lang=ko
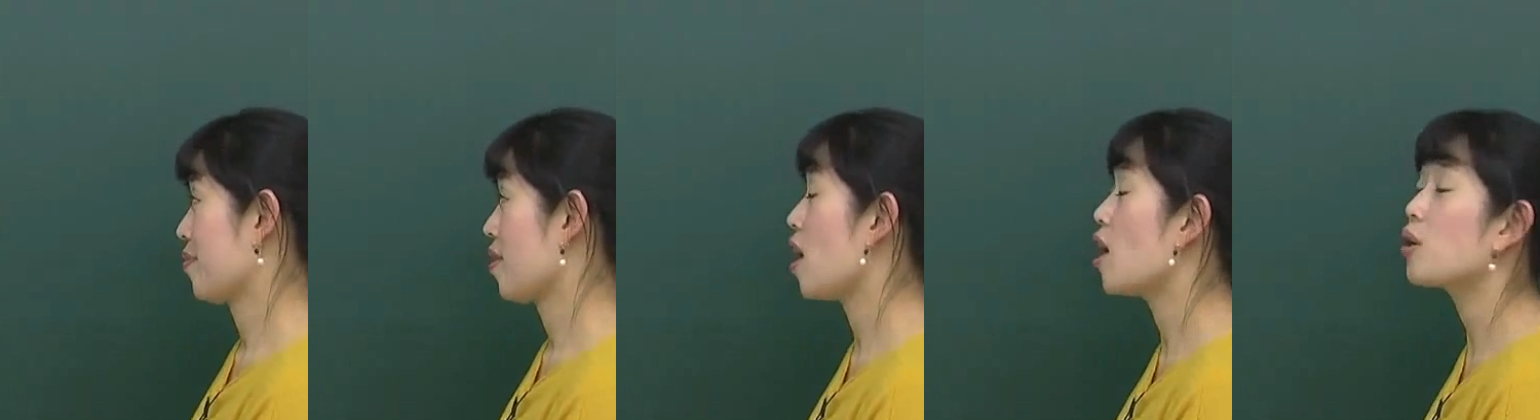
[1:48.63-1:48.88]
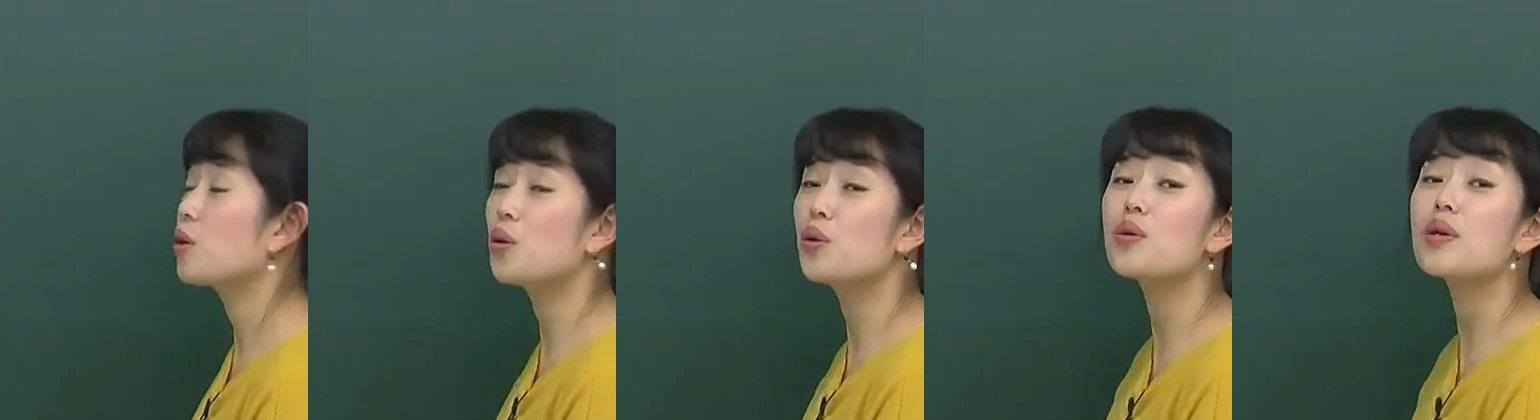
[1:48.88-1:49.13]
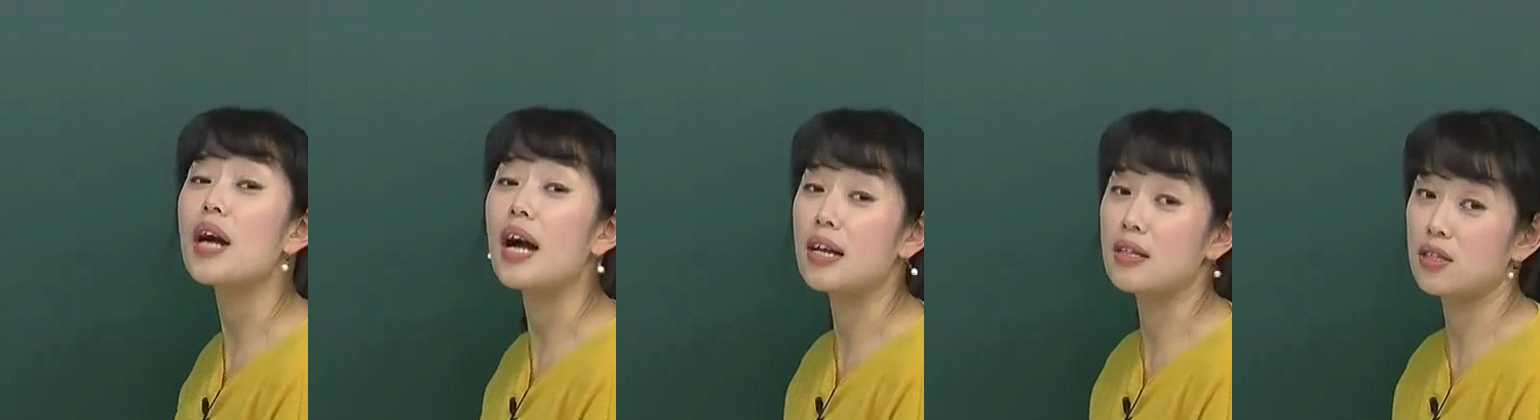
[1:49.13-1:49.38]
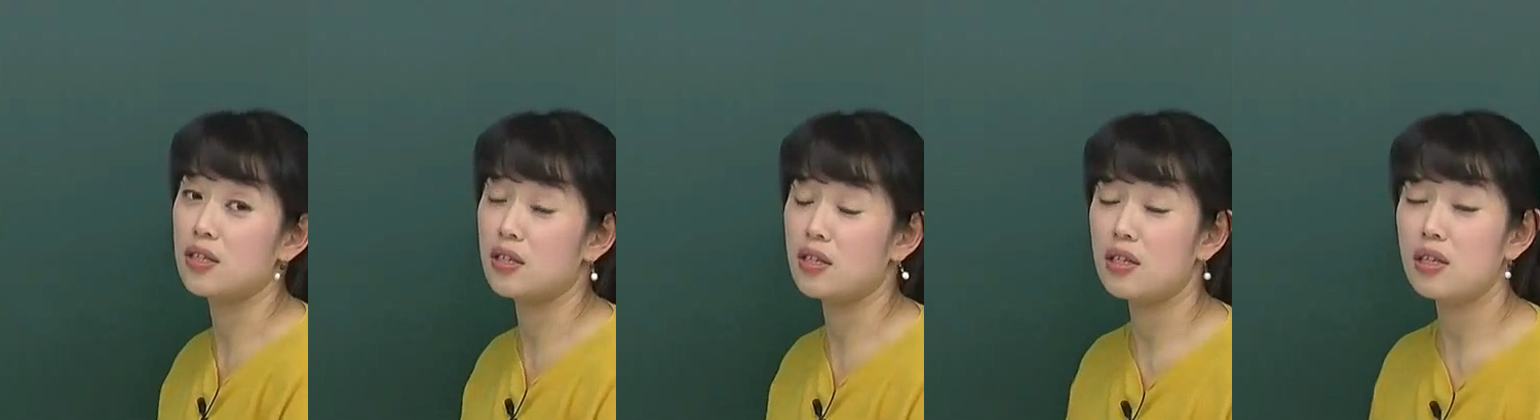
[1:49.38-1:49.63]

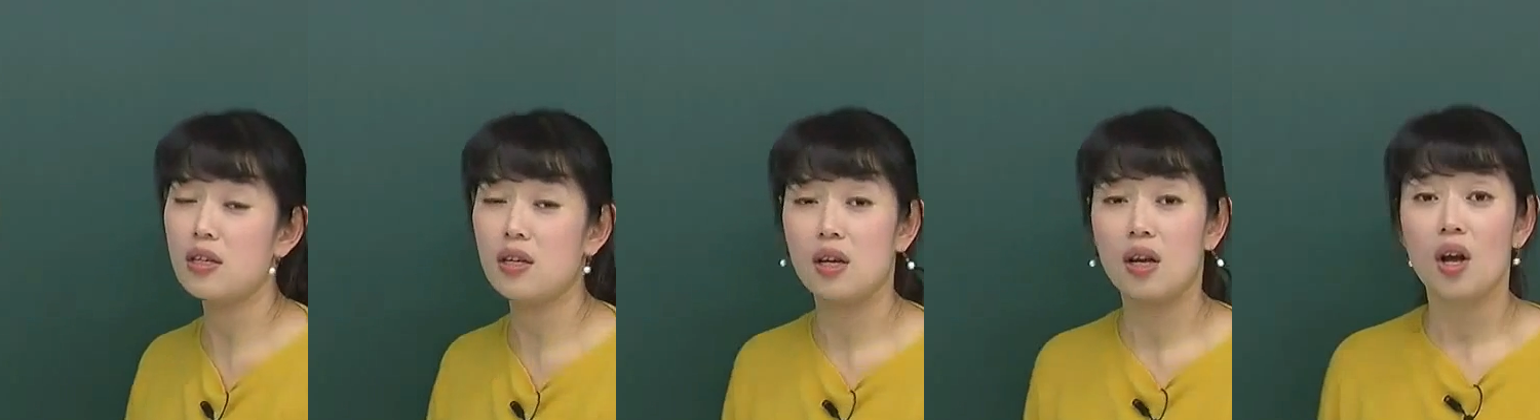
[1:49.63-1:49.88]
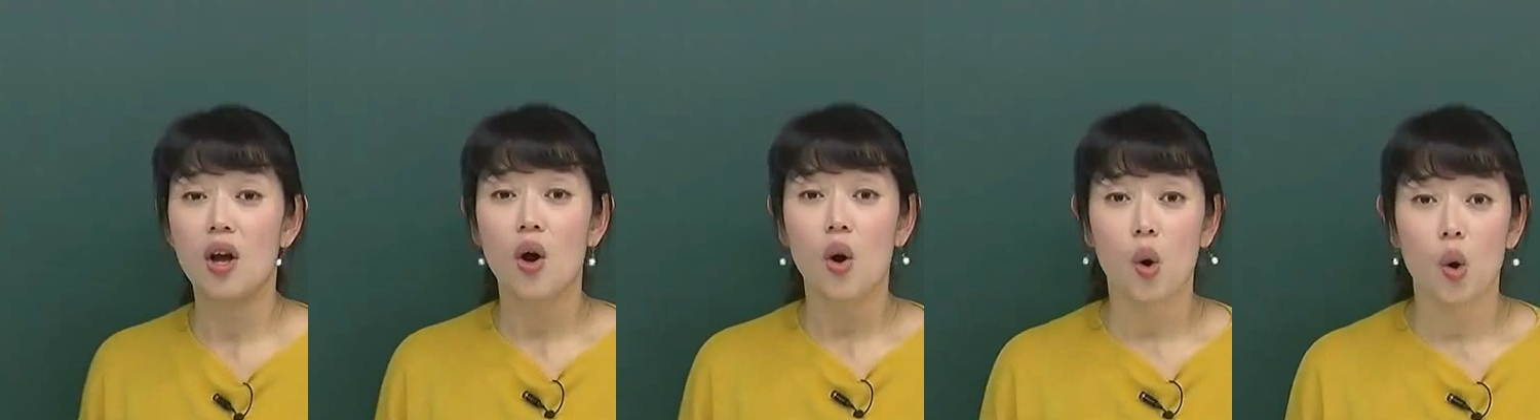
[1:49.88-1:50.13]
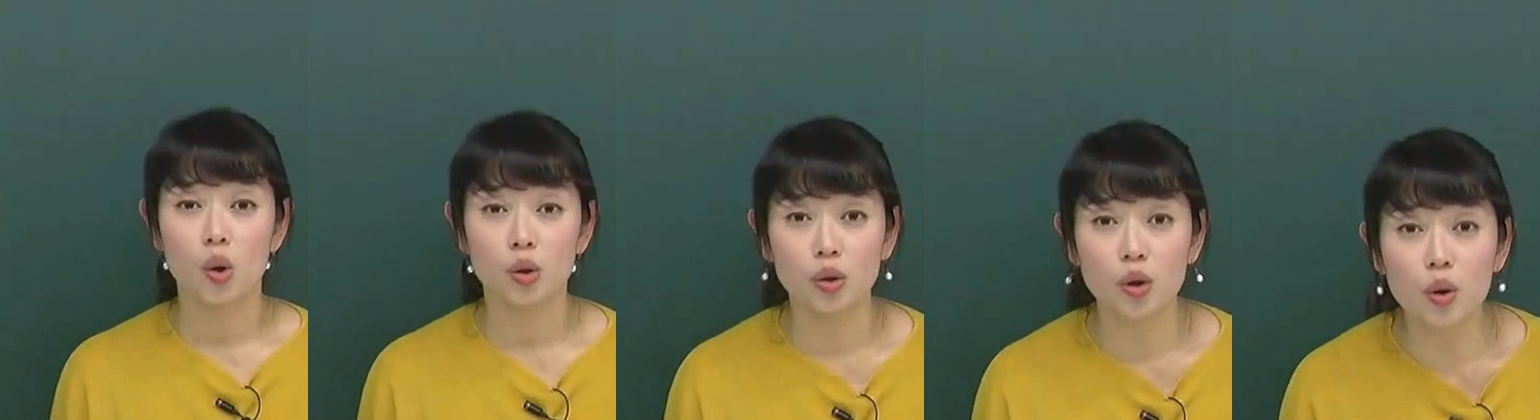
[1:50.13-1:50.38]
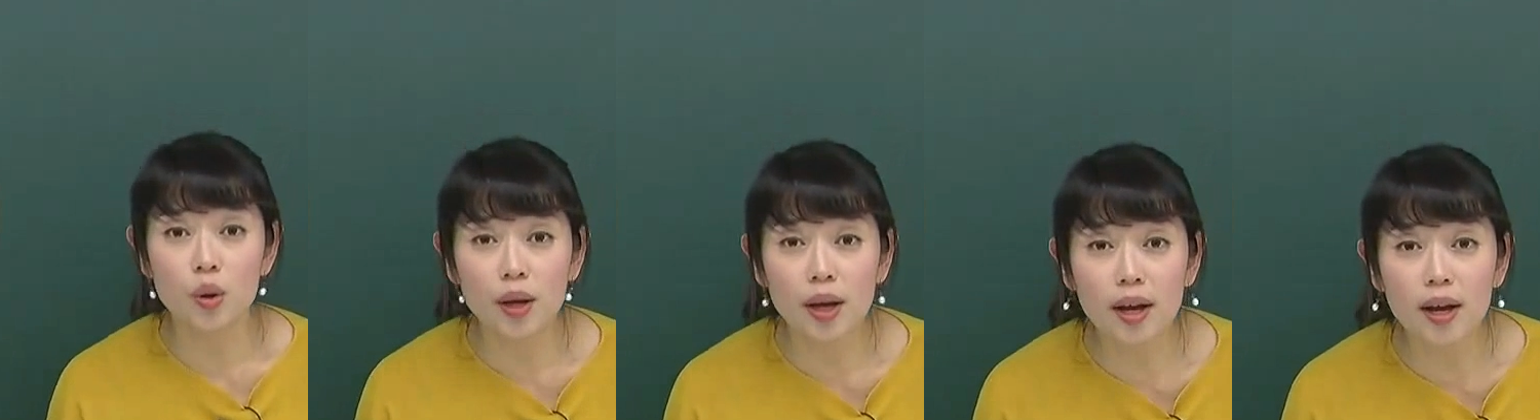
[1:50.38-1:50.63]
학교까지
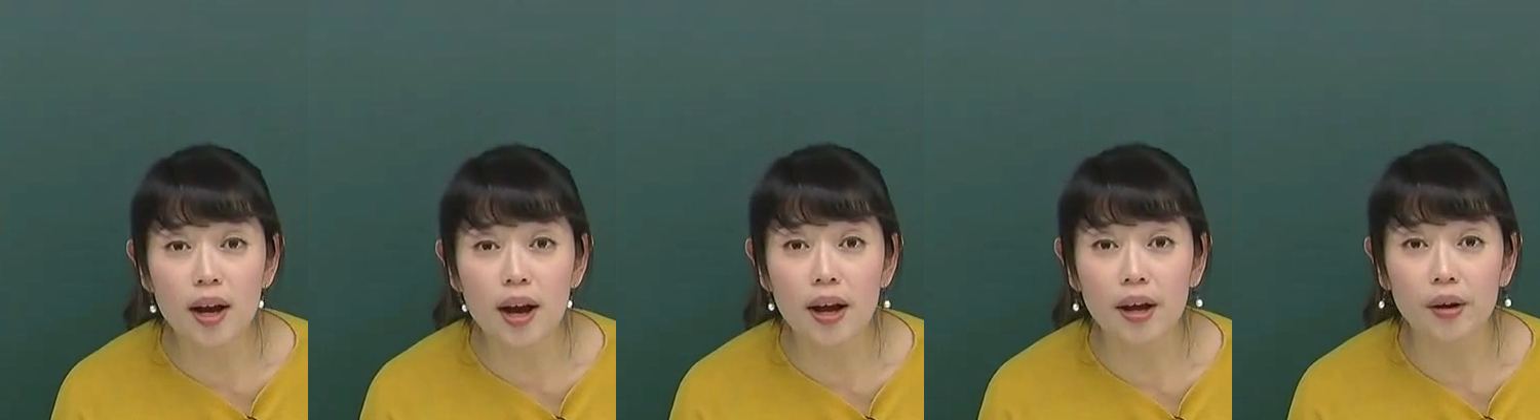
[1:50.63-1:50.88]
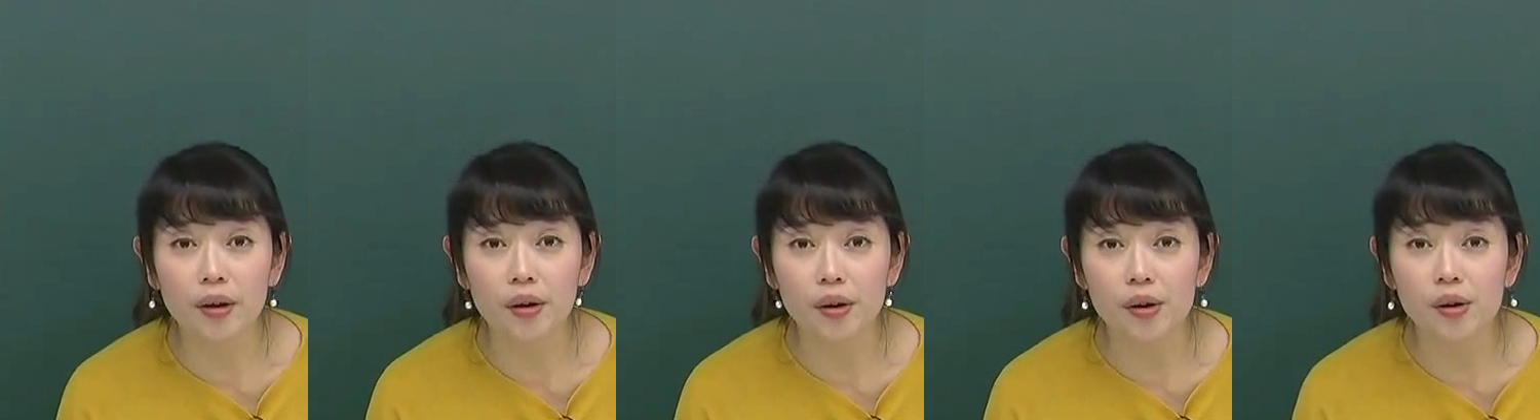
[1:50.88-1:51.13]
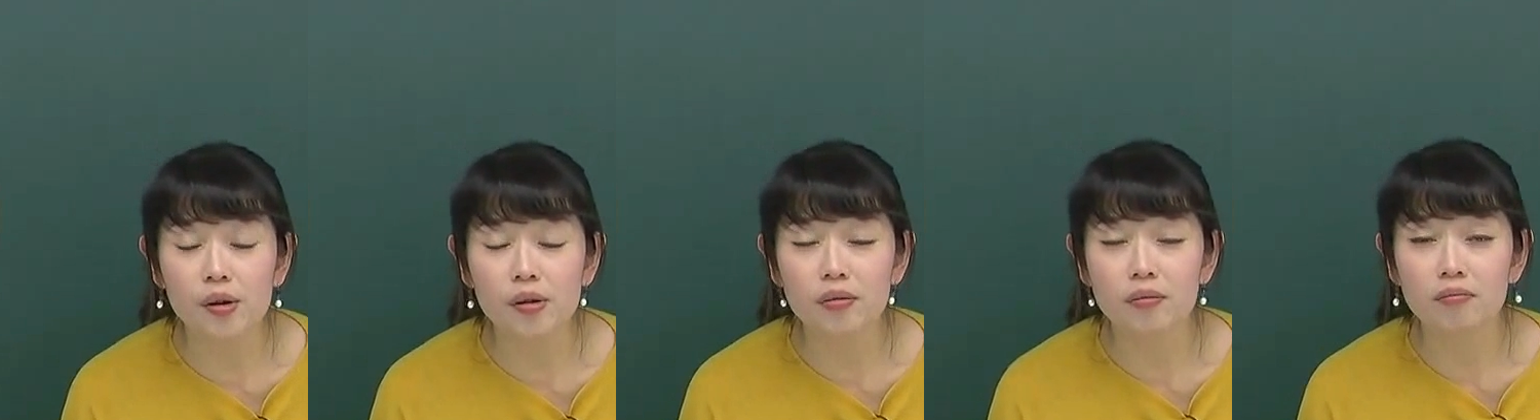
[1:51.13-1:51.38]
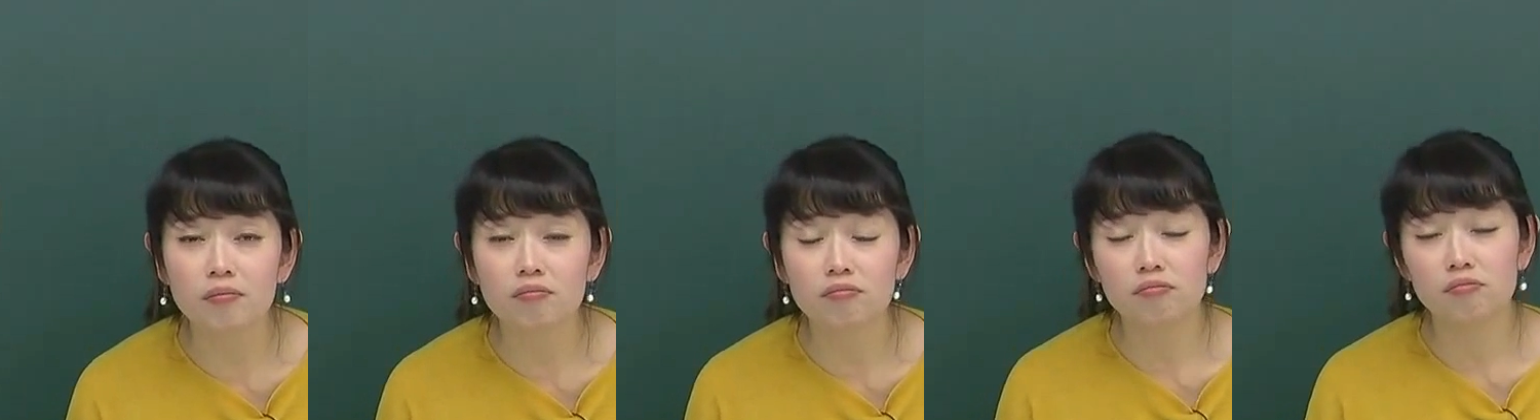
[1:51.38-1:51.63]
어떻게 가요?